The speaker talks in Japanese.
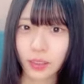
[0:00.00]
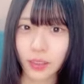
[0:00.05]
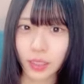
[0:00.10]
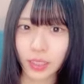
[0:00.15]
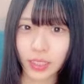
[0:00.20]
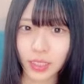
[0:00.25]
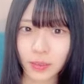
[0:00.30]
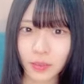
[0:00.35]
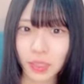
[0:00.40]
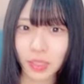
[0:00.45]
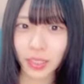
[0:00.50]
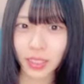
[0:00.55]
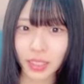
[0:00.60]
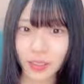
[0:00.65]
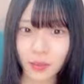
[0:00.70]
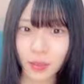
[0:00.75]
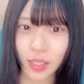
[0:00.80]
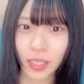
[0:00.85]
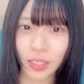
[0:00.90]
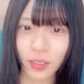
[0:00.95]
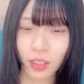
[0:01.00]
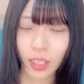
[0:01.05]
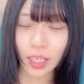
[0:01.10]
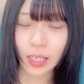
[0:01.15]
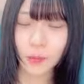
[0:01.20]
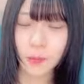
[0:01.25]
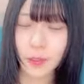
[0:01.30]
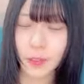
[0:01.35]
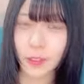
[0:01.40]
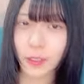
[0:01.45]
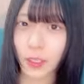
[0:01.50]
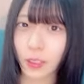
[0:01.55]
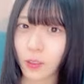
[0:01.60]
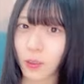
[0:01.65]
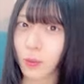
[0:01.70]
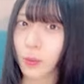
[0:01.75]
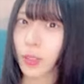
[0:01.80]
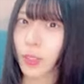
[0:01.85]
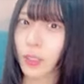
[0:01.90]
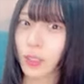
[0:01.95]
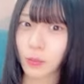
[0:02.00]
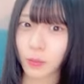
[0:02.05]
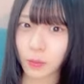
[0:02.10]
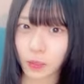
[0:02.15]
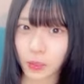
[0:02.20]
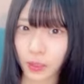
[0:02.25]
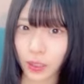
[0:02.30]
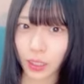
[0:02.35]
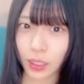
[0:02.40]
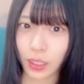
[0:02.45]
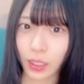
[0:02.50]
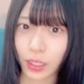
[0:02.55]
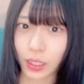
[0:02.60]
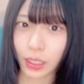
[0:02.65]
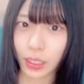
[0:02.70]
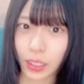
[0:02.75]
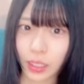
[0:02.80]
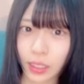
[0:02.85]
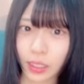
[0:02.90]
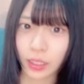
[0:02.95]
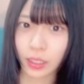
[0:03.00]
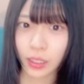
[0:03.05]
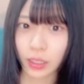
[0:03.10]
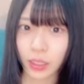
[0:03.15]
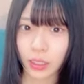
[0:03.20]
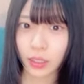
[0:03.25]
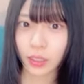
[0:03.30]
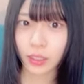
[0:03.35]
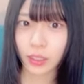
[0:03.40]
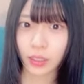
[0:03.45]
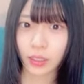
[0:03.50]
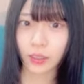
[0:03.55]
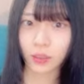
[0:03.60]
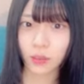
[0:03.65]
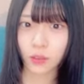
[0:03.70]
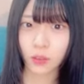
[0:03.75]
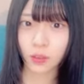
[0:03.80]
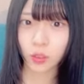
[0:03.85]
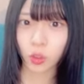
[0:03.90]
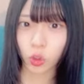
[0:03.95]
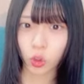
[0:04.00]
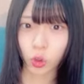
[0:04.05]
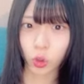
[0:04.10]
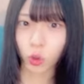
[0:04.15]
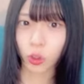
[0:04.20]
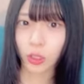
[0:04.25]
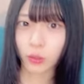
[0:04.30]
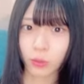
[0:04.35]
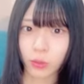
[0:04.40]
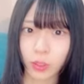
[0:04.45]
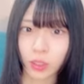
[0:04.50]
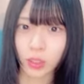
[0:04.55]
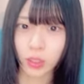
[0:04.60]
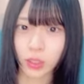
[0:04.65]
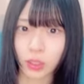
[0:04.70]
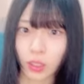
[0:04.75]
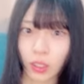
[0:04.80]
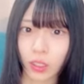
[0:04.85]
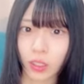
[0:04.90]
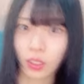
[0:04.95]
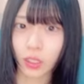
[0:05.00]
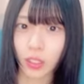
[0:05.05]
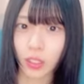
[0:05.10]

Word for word: 触れてしまったやばいあの怪物だと思われてますかはい中かもしれない